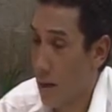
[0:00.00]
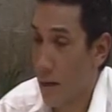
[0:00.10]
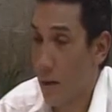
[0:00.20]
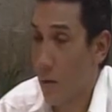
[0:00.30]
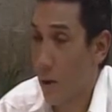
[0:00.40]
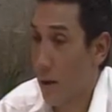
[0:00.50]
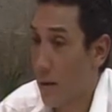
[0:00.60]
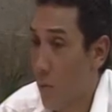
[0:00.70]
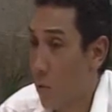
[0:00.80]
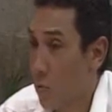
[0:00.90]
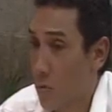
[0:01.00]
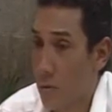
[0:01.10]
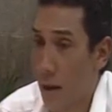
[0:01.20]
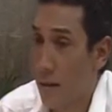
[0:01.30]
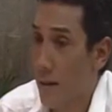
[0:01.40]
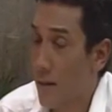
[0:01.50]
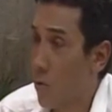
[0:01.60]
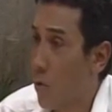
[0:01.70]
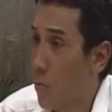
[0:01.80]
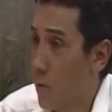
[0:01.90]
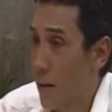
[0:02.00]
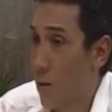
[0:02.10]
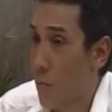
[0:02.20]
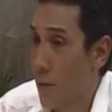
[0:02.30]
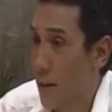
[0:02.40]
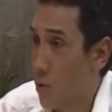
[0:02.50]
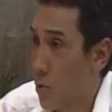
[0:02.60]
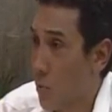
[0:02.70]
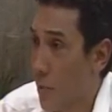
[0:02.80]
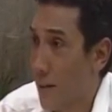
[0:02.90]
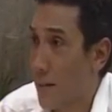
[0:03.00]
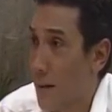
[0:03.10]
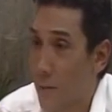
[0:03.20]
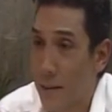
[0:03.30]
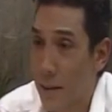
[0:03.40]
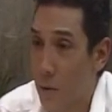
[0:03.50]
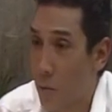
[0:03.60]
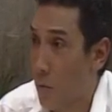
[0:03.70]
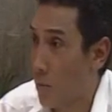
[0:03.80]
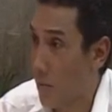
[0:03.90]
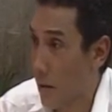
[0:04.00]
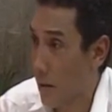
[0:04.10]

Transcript: Y lo que estamos trasladando como una recomendación prácticamente como